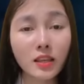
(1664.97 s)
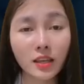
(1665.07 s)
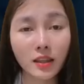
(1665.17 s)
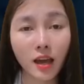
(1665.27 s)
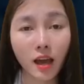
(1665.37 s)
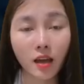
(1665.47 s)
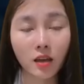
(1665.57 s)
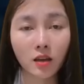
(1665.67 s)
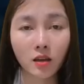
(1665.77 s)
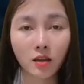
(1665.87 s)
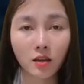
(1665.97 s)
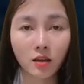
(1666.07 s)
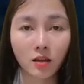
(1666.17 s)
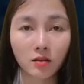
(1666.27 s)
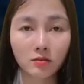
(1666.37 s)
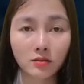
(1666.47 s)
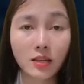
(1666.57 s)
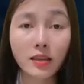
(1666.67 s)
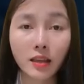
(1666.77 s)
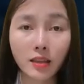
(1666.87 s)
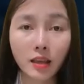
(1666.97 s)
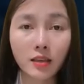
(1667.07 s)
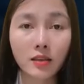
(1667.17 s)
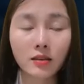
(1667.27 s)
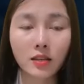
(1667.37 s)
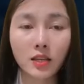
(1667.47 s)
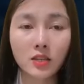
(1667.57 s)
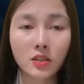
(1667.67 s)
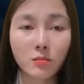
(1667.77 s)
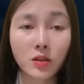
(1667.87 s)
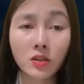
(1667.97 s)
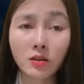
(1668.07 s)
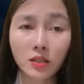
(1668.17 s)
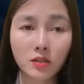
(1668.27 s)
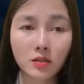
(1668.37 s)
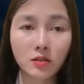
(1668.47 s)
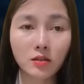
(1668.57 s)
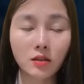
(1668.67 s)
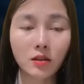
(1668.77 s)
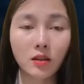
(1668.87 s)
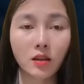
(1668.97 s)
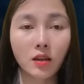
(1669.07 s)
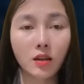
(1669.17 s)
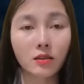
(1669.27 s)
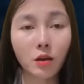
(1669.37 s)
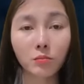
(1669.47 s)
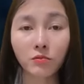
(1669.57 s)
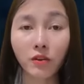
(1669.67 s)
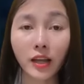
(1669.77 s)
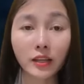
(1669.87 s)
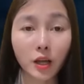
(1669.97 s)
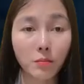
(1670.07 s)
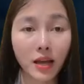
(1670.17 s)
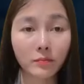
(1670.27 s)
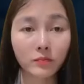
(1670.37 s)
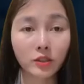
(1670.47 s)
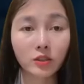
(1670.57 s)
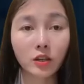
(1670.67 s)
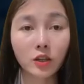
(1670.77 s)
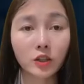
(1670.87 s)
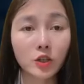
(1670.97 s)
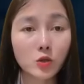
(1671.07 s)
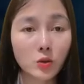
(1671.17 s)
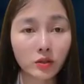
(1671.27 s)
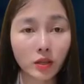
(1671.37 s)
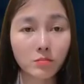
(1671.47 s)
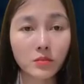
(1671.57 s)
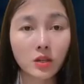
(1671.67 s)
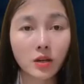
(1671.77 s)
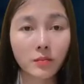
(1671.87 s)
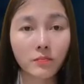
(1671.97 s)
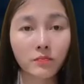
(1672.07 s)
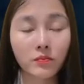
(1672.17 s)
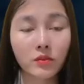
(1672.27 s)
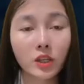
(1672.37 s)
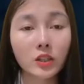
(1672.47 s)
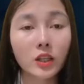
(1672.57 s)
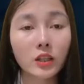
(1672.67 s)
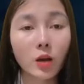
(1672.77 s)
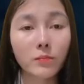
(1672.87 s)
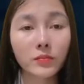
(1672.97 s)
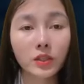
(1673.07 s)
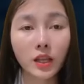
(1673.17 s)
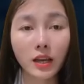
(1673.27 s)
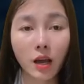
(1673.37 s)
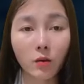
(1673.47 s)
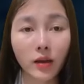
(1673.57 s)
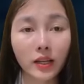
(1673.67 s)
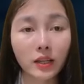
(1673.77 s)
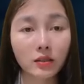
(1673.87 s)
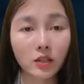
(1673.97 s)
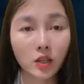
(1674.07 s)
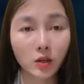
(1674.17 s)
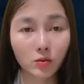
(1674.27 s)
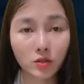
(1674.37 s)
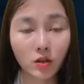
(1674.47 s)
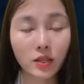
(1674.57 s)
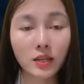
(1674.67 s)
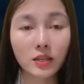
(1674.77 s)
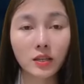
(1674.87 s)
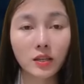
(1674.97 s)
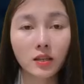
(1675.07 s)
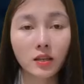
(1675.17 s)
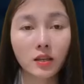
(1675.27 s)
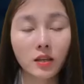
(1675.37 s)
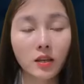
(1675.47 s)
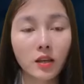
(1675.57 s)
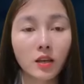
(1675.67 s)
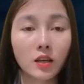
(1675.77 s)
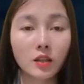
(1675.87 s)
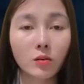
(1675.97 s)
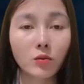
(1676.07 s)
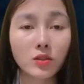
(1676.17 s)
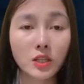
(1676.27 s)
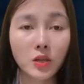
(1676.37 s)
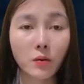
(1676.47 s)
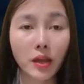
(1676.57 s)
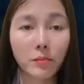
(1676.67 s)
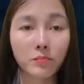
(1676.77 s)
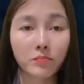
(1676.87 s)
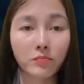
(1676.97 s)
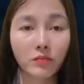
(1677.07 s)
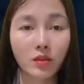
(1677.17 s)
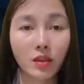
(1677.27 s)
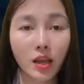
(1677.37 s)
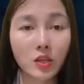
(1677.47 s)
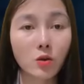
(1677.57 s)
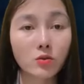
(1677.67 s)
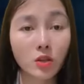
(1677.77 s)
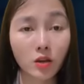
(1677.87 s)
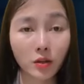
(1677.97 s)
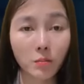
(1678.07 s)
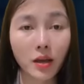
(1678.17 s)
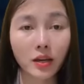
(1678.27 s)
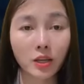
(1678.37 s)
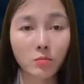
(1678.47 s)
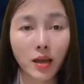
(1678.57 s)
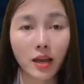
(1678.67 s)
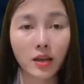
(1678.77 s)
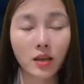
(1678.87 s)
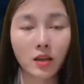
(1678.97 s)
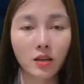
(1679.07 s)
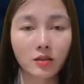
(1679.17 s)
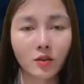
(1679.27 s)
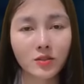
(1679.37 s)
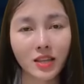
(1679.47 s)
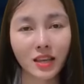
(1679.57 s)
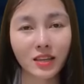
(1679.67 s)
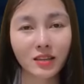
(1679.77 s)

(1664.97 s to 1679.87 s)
Mọi chuyện sau đó như một lẽ thường tình phải diễn ra. Thông chính thức đã có được cơ thể người phụ nữ mà anh luôn thèm khát bấy lâu nay. Tiếng giường cỗ kéo kẹt, tiếng thở gấp gáp của cả Thông và cả Xuân tạo lên một